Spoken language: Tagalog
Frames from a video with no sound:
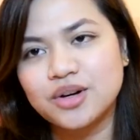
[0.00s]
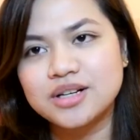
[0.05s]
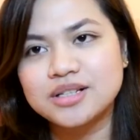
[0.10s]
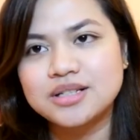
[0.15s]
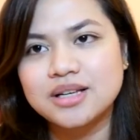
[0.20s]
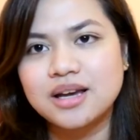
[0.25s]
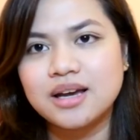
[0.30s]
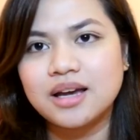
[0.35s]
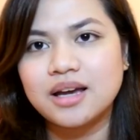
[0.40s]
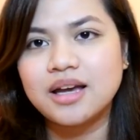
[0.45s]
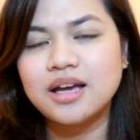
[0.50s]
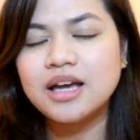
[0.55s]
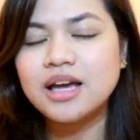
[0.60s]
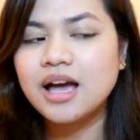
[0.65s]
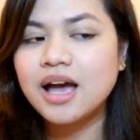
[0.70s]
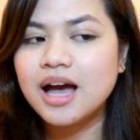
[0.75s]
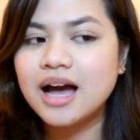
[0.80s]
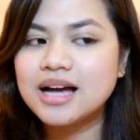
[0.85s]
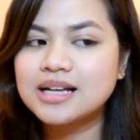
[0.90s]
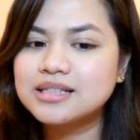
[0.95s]
kasi
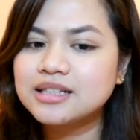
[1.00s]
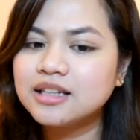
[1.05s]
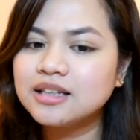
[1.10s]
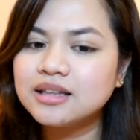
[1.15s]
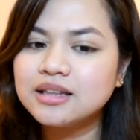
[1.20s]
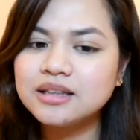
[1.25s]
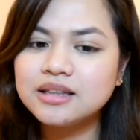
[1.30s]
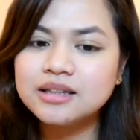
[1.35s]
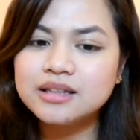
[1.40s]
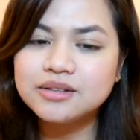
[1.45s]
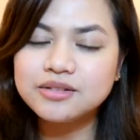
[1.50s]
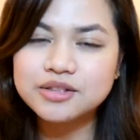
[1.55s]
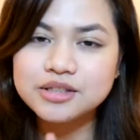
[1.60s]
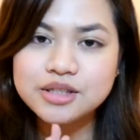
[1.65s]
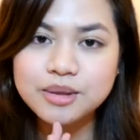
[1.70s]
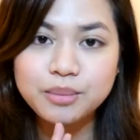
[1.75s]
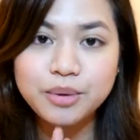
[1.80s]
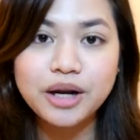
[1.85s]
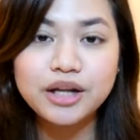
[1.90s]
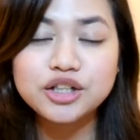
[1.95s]
as in,
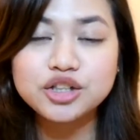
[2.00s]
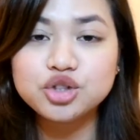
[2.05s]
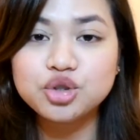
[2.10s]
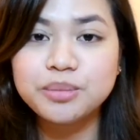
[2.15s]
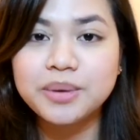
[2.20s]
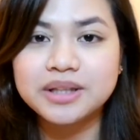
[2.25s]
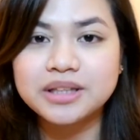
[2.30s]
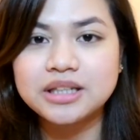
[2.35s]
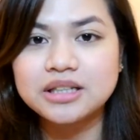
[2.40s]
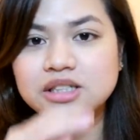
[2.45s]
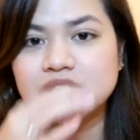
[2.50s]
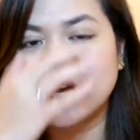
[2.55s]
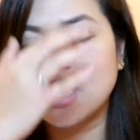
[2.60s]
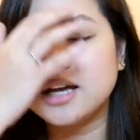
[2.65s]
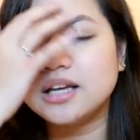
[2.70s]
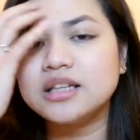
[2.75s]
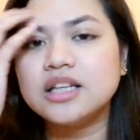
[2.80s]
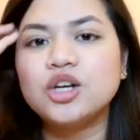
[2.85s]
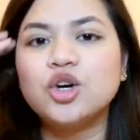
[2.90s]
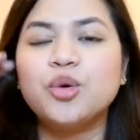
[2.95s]
simula nang dumating siya,
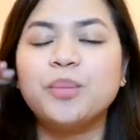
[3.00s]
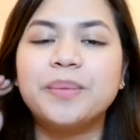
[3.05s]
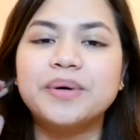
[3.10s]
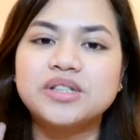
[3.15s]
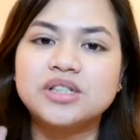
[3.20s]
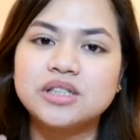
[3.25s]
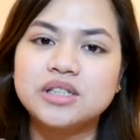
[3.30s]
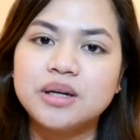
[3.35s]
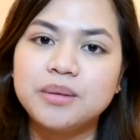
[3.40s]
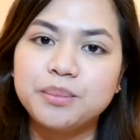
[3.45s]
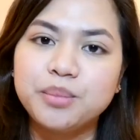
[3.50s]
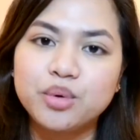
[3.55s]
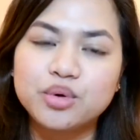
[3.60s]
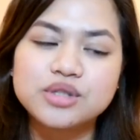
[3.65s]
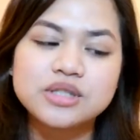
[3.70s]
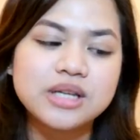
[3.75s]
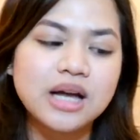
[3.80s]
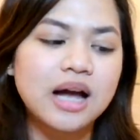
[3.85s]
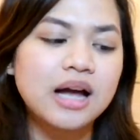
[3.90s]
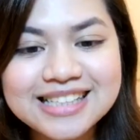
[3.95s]
hindi ko pa siya
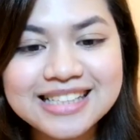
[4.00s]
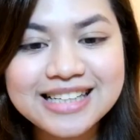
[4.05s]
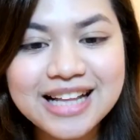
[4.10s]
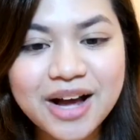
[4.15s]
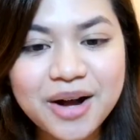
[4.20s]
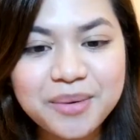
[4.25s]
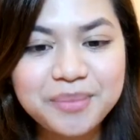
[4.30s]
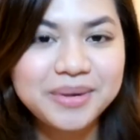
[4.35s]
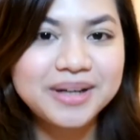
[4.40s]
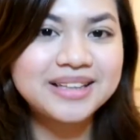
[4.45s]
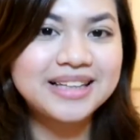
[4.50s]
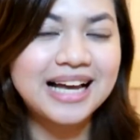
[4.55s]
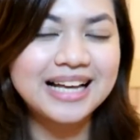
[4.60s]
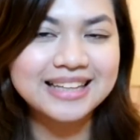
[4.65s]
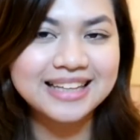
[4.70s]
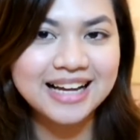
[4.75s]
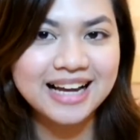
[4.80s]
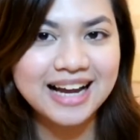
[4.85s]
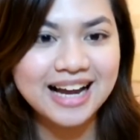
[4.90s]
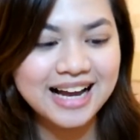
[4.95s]
nabuksan. Hindi na ako
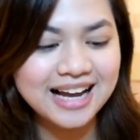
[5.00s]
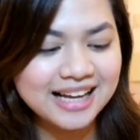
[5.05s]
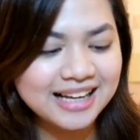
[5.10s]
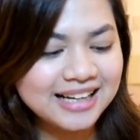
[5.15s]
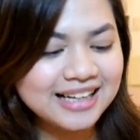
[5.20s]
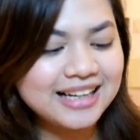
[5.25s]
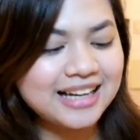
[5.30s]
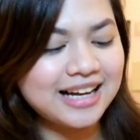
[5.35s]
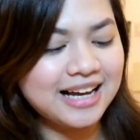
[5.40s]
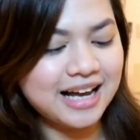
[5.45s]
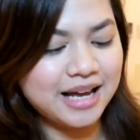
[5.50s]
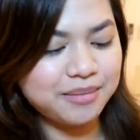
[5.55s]
magtatagal.